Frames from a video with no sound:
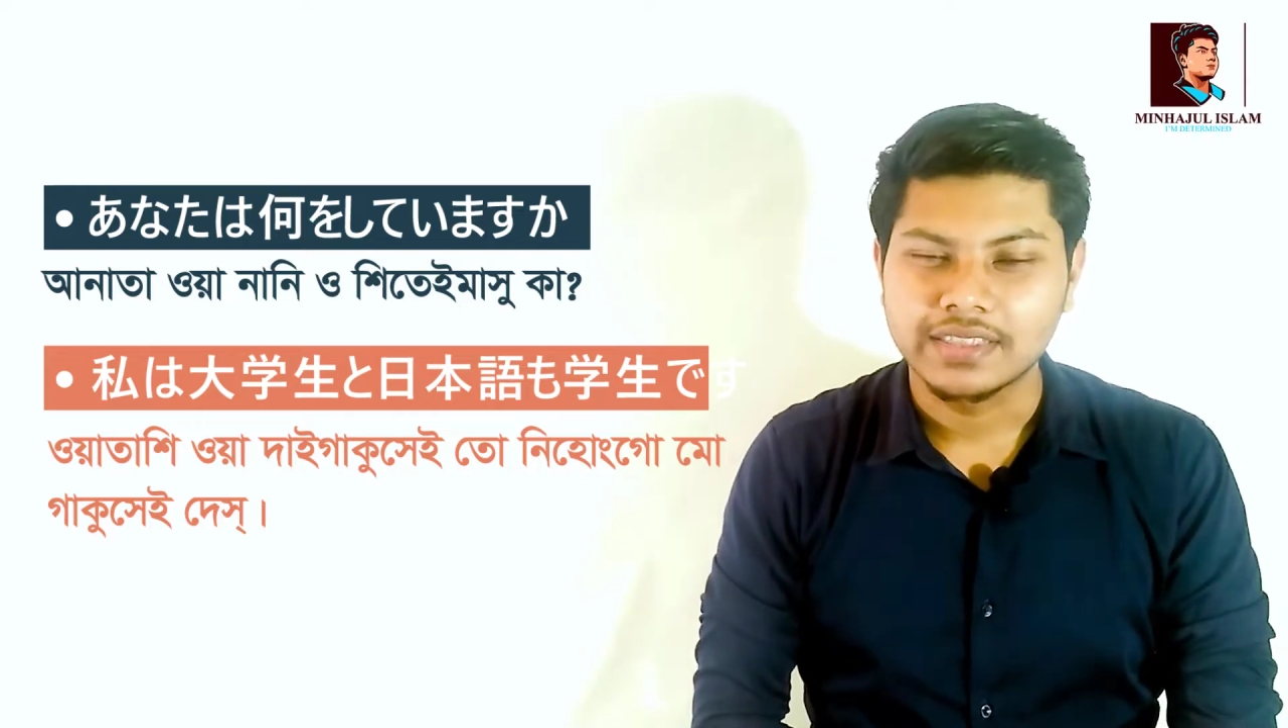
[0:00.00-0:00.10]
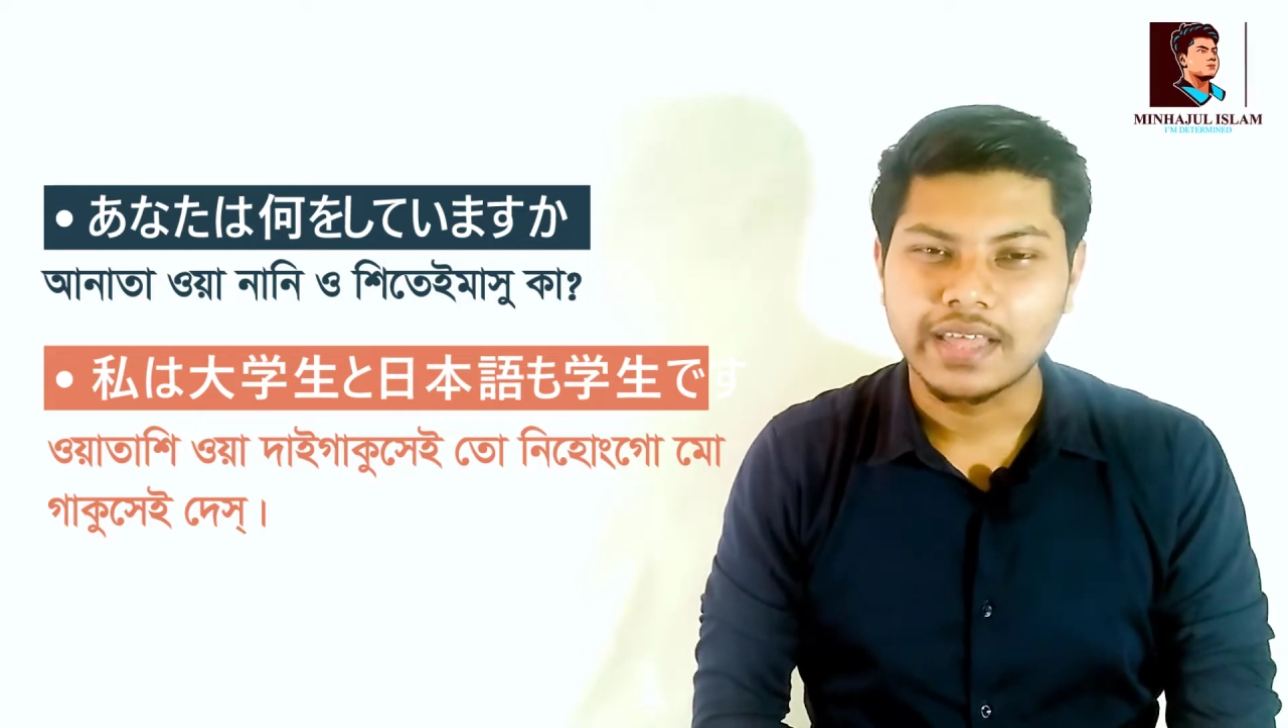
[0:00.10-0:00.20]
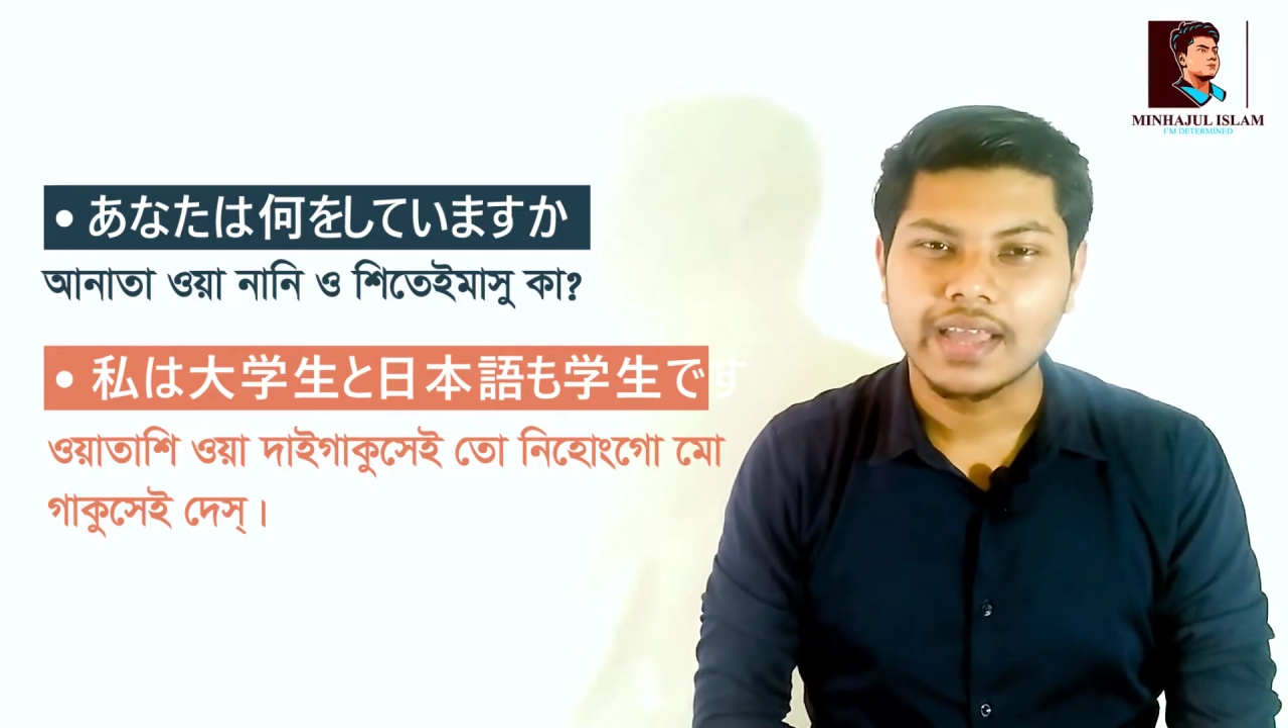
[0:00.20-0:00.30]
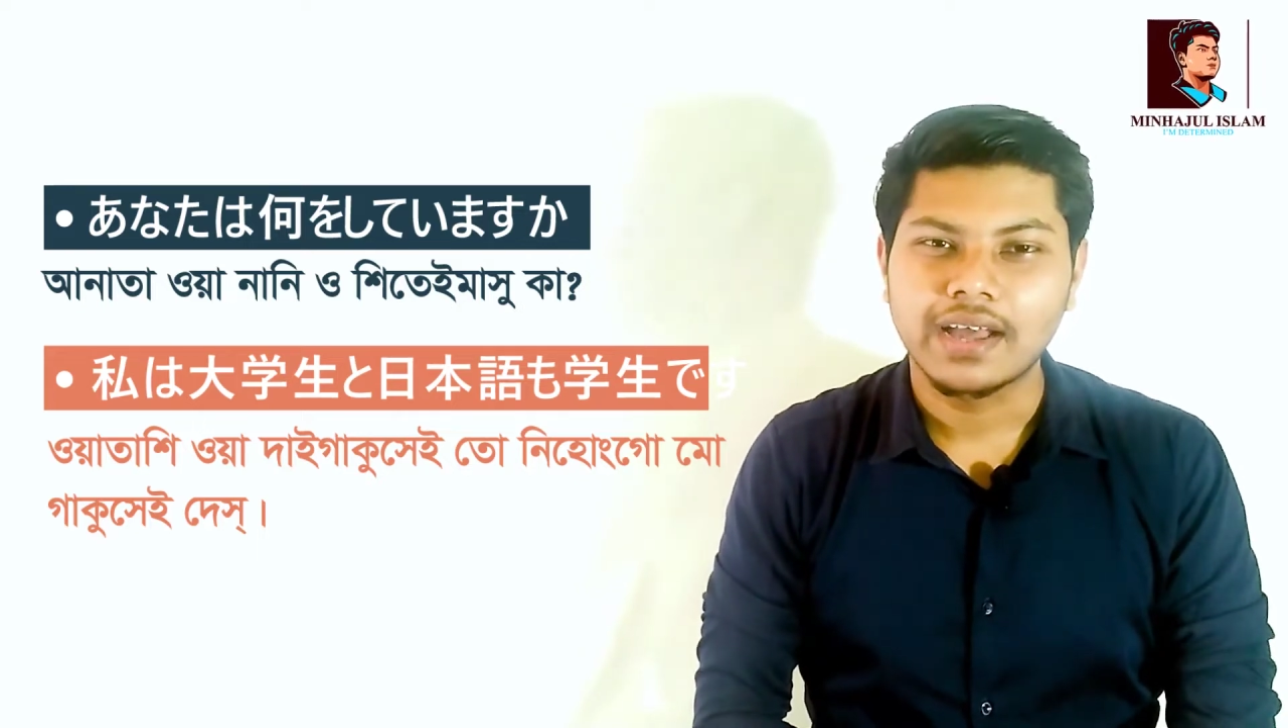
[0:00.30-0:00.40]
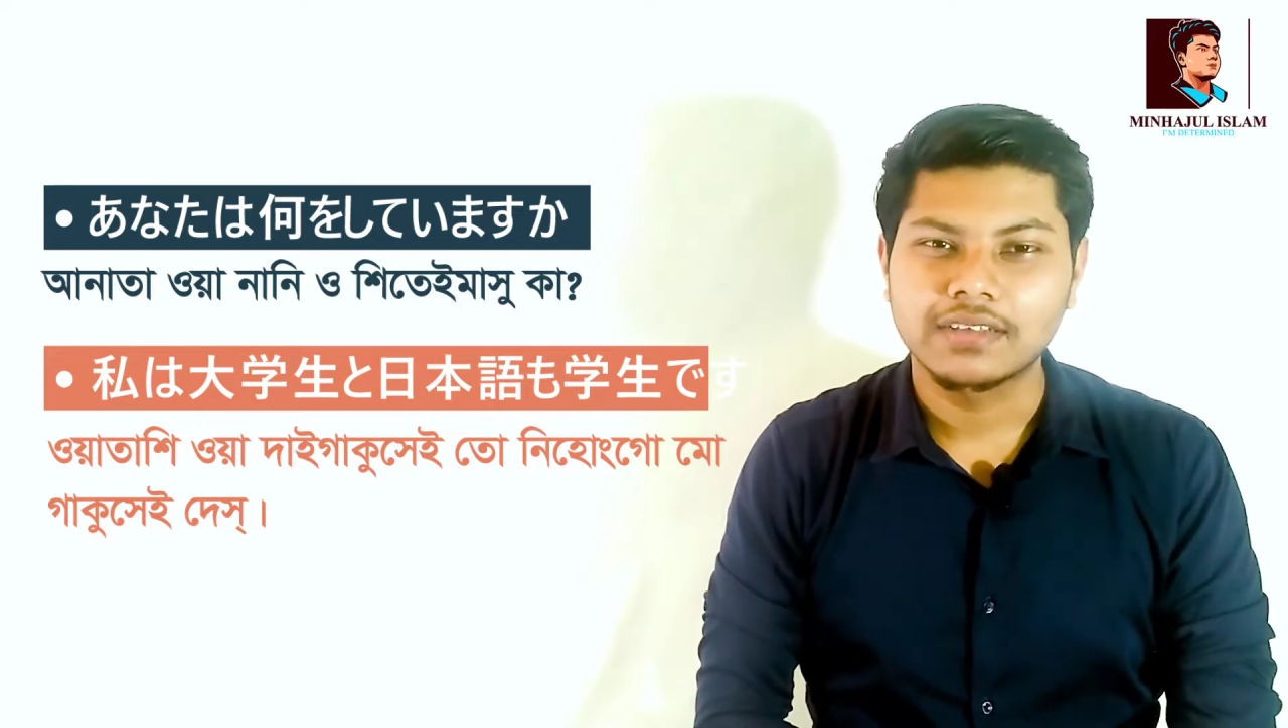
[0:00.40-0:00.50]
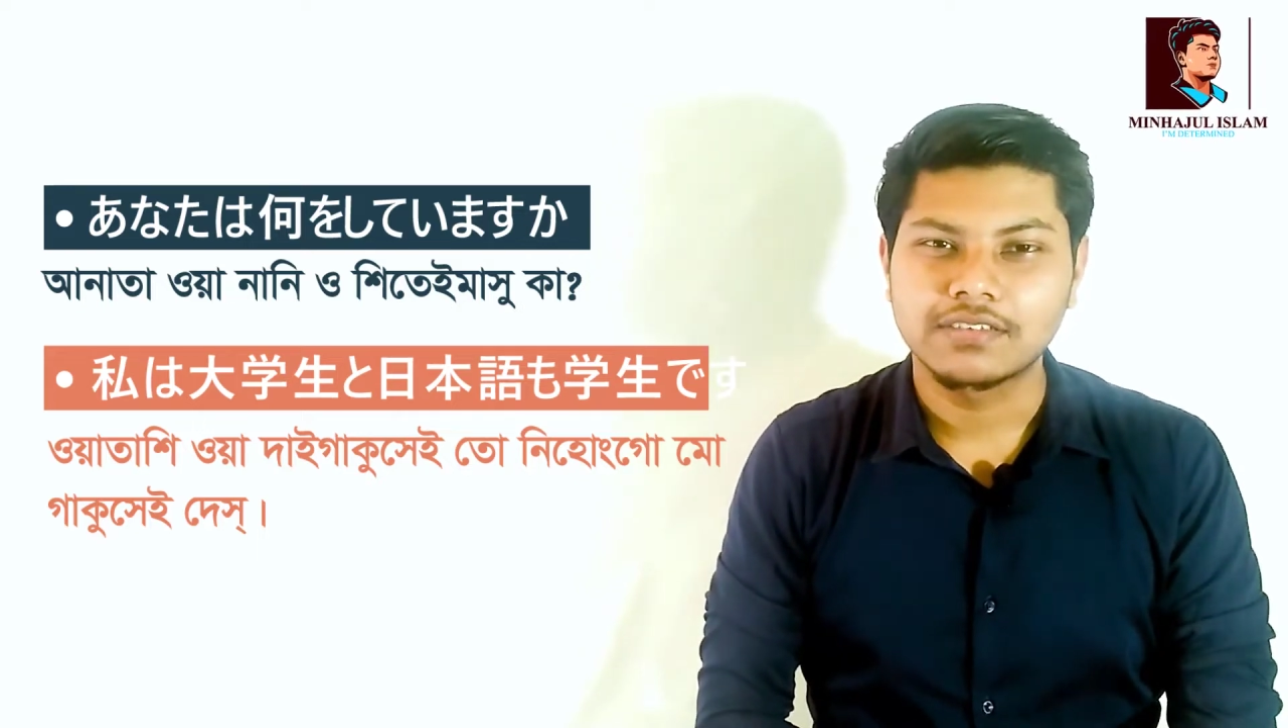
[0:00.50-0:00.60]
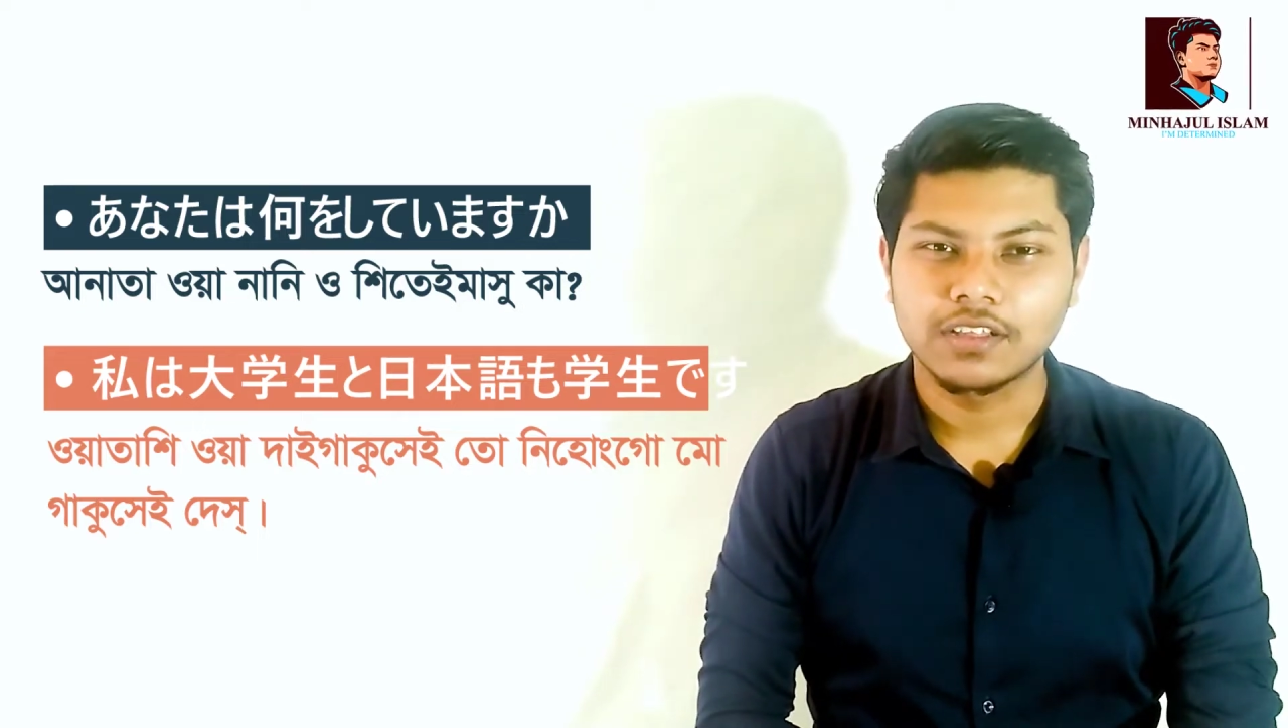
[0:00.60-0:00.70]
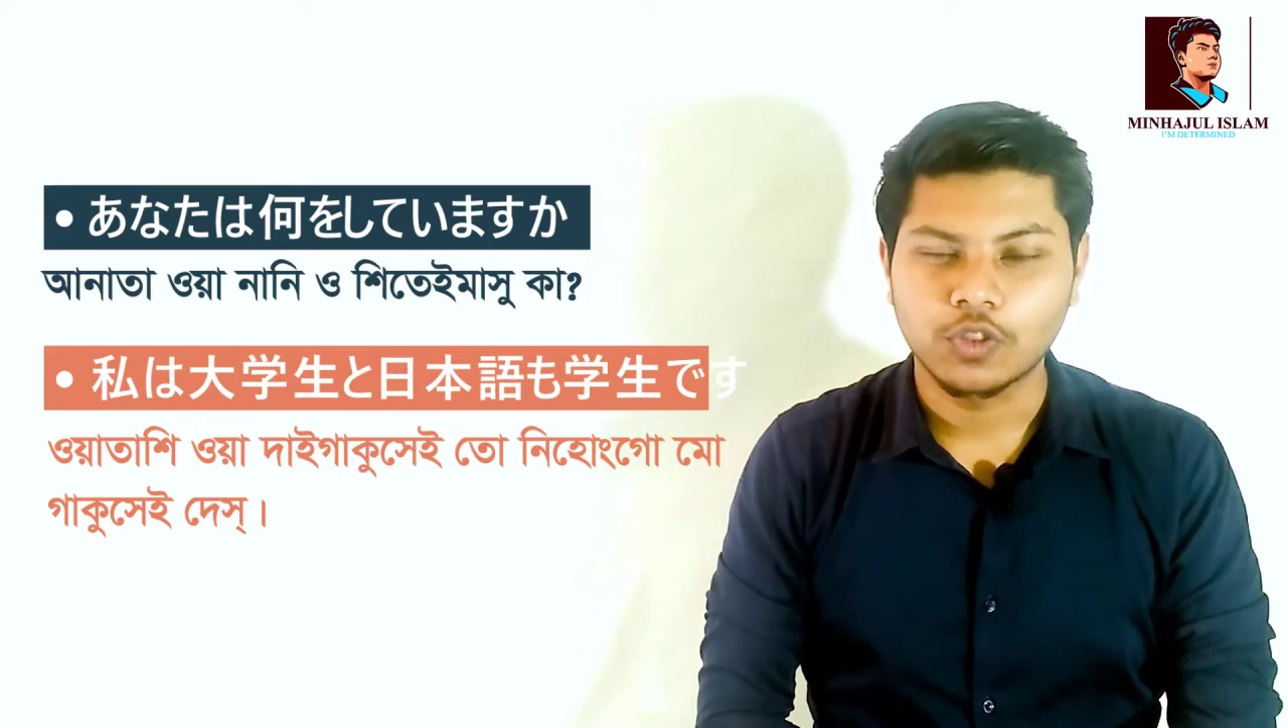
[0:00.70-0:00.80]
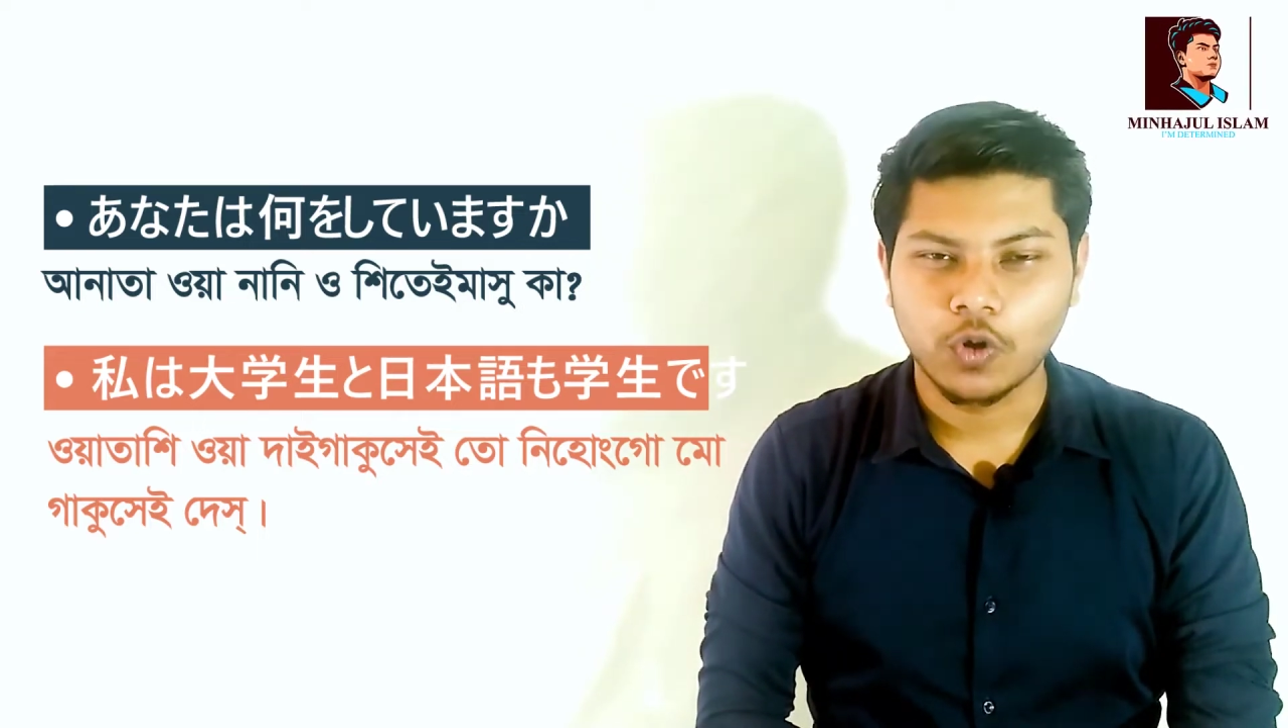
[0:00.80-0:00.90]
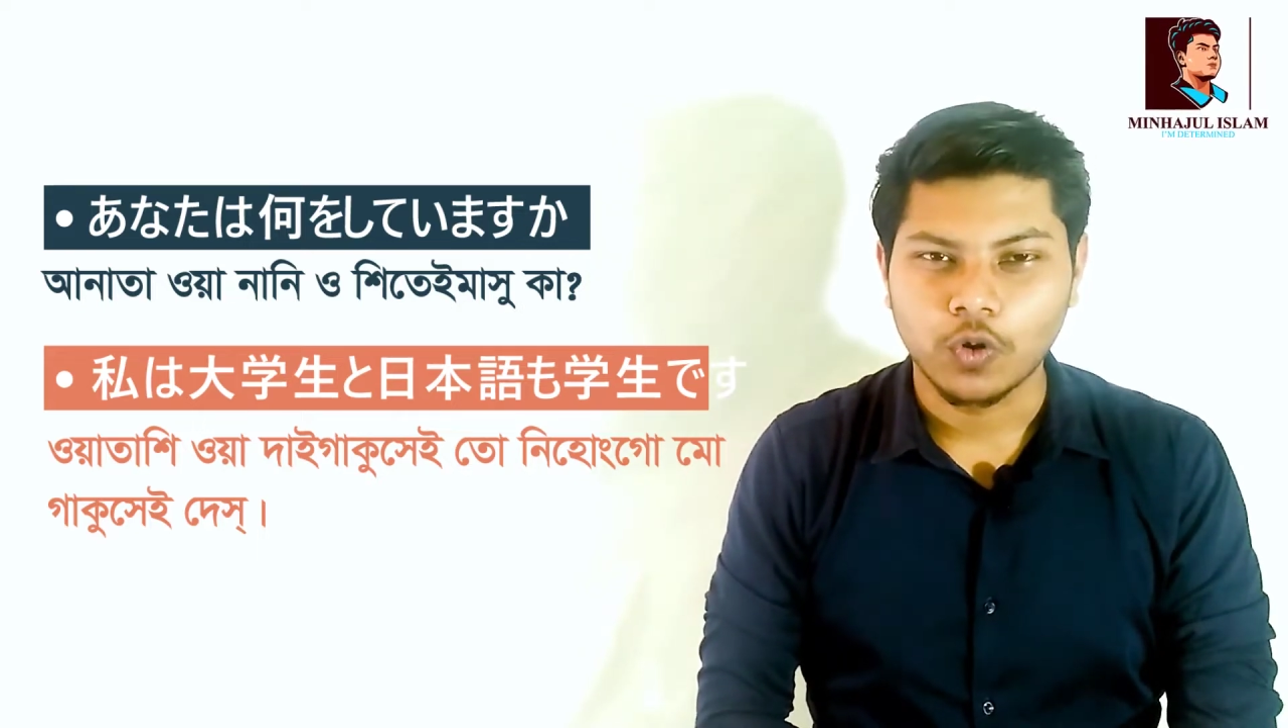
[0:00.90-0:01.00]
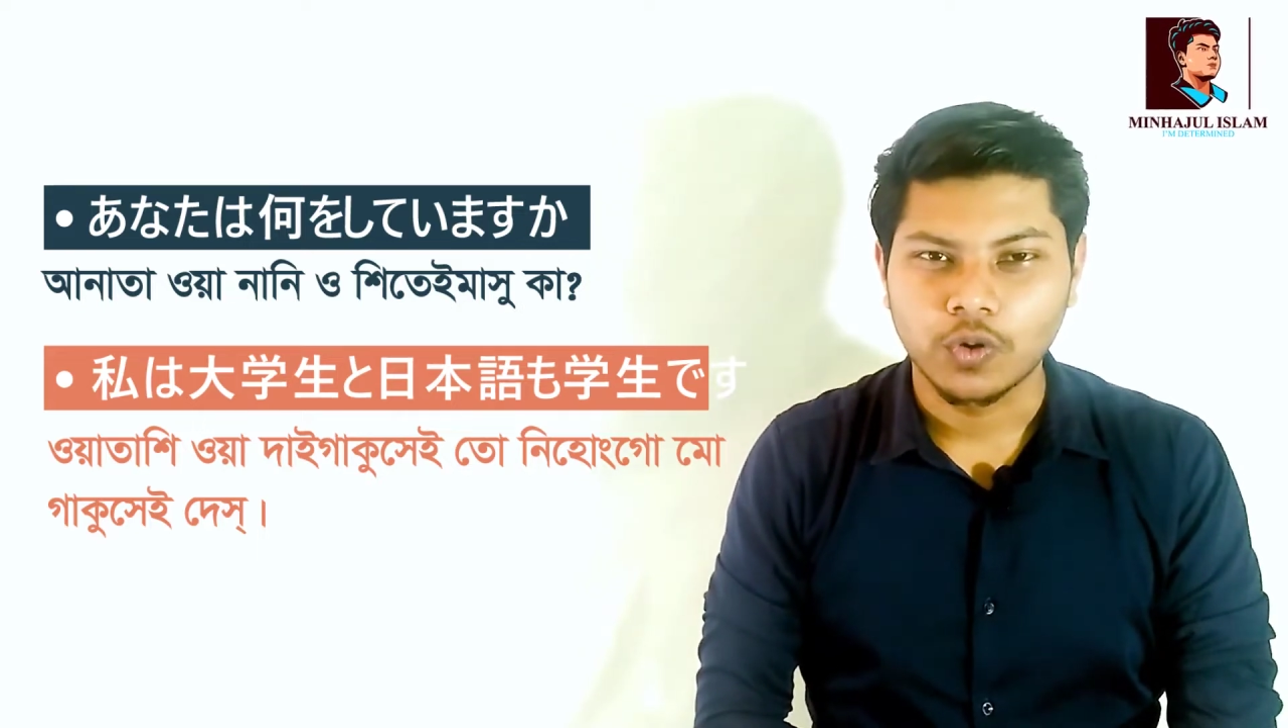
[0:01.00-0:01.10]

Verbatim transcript: দাই গাকসে তো